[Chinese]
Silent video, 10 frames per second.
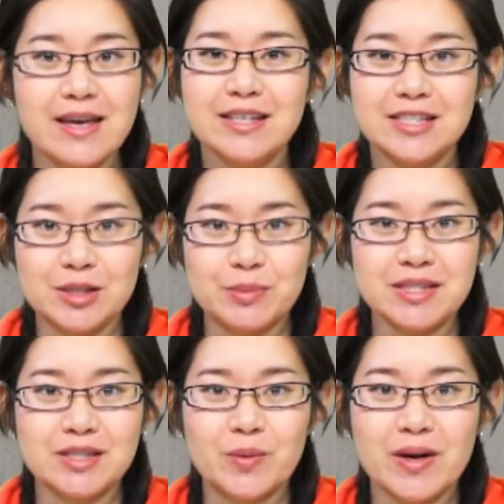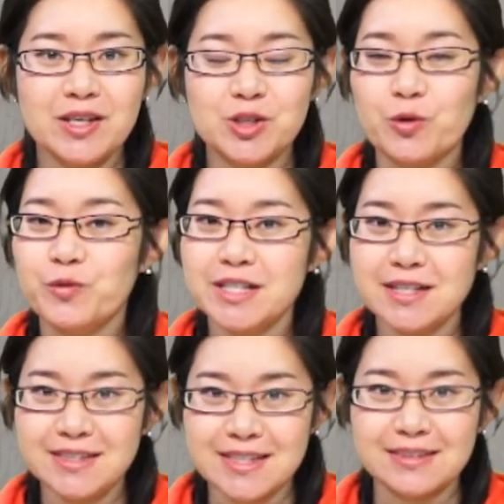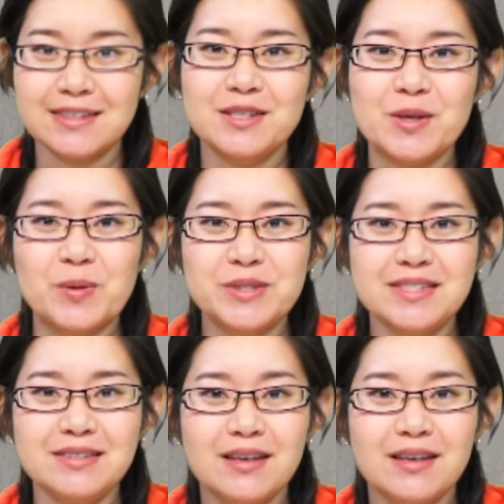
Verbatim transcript: 喜不喜欢一种非常简单的游戏？